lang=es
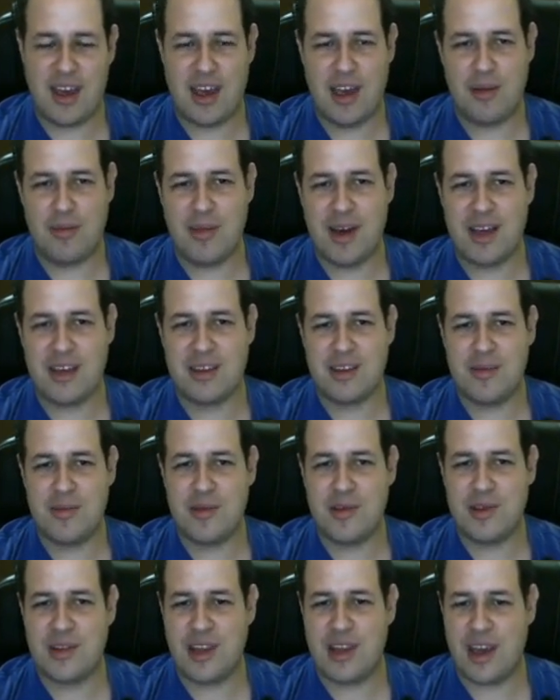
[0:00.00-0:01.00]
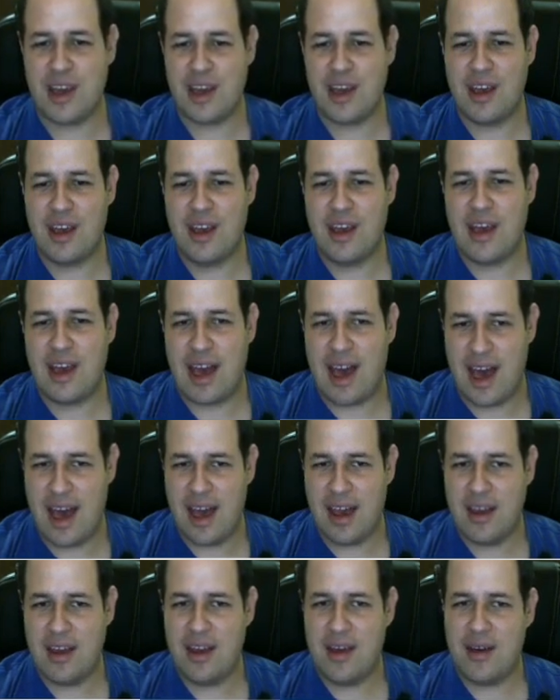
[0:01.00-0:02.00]
y el máximo de
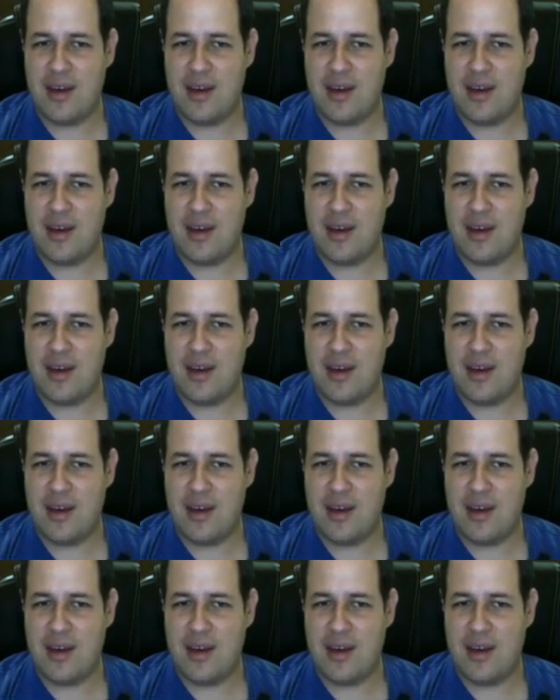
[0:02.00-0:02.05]
A